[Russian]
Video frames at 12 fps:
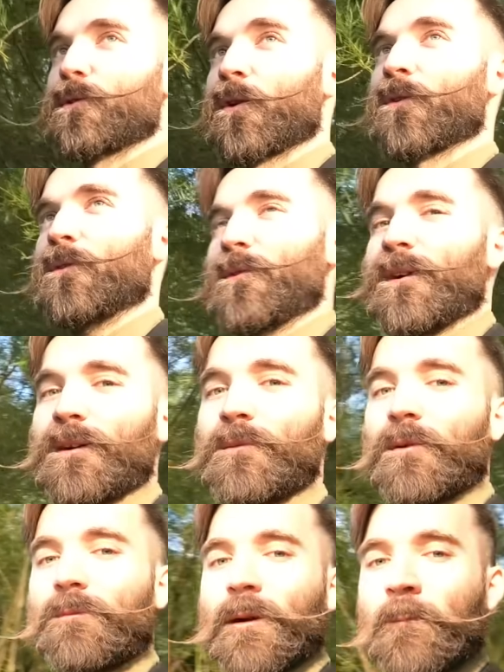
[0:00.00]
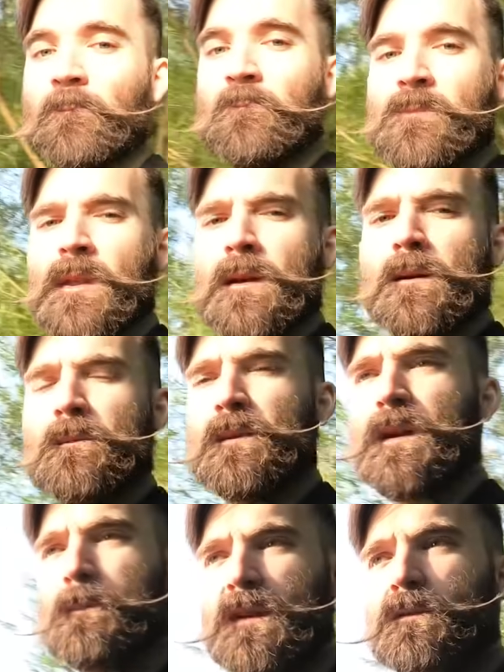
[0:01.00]
скоростью, как мог бы
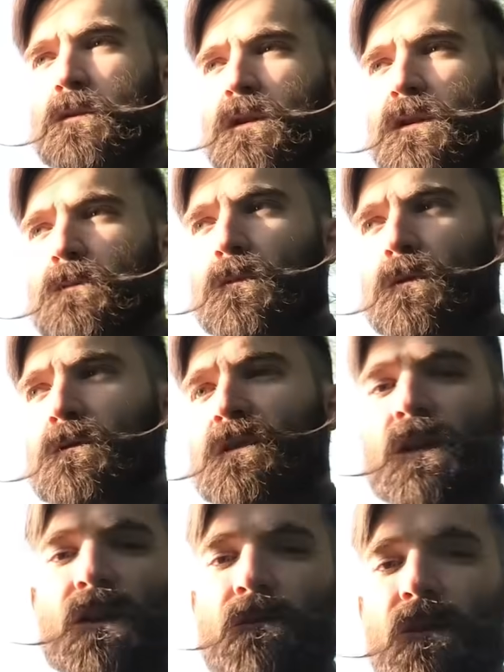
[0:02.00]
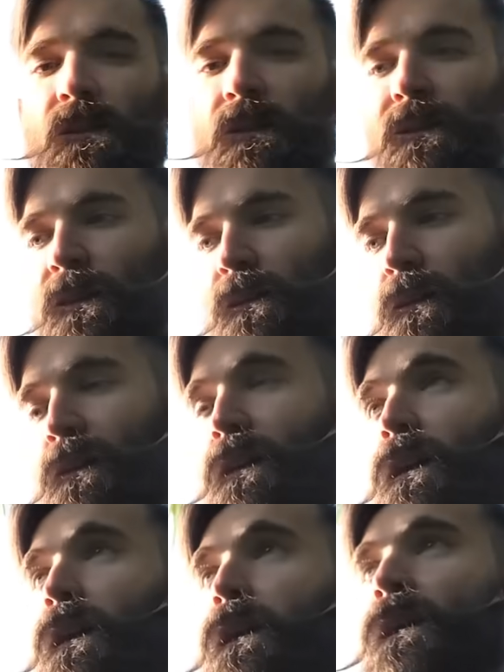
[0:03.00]
мне позволить мой тариф интернета.
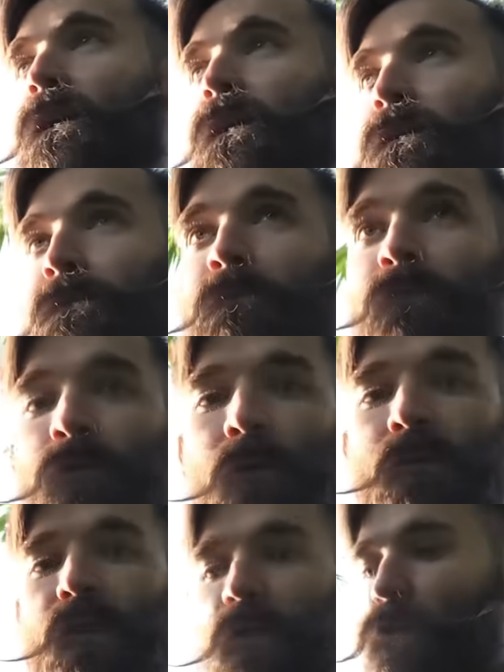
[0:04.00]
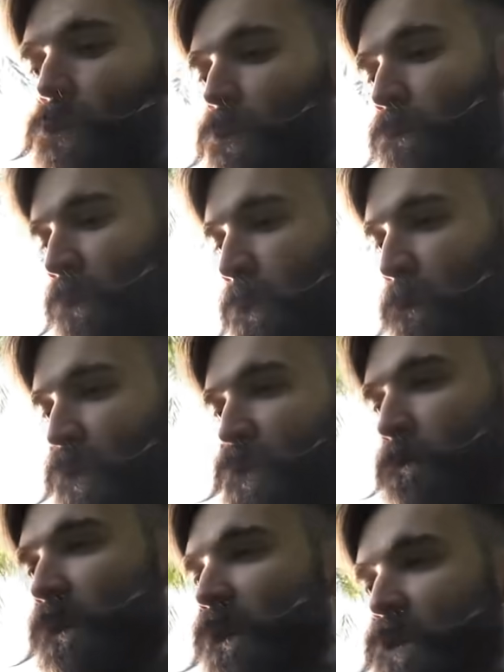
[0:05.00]
Э, помните, что у меня
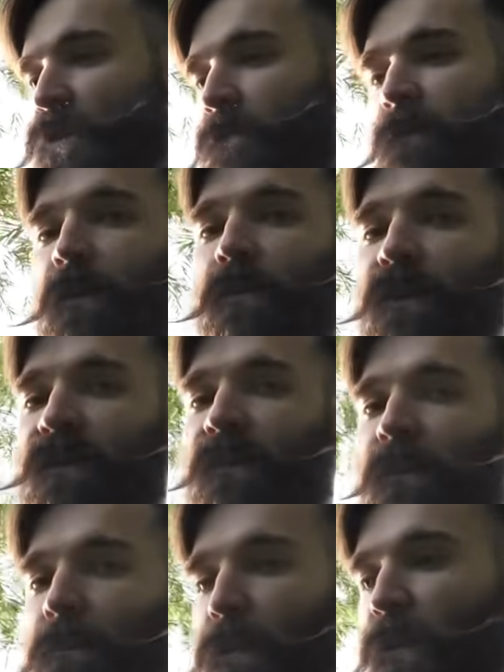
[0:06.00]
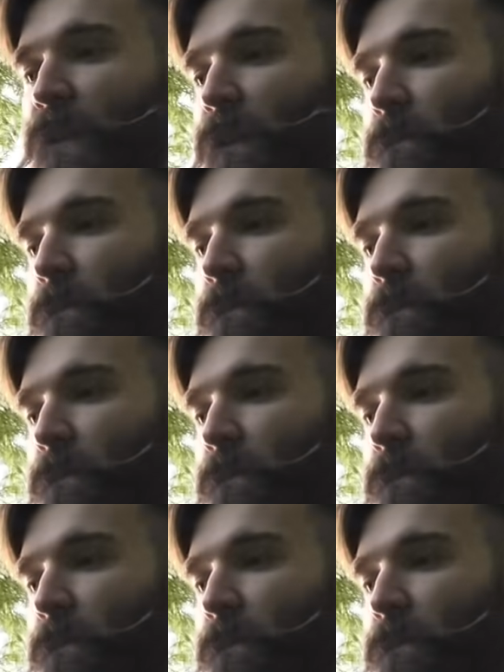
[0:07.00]
почти под каждым видео есть закрепленный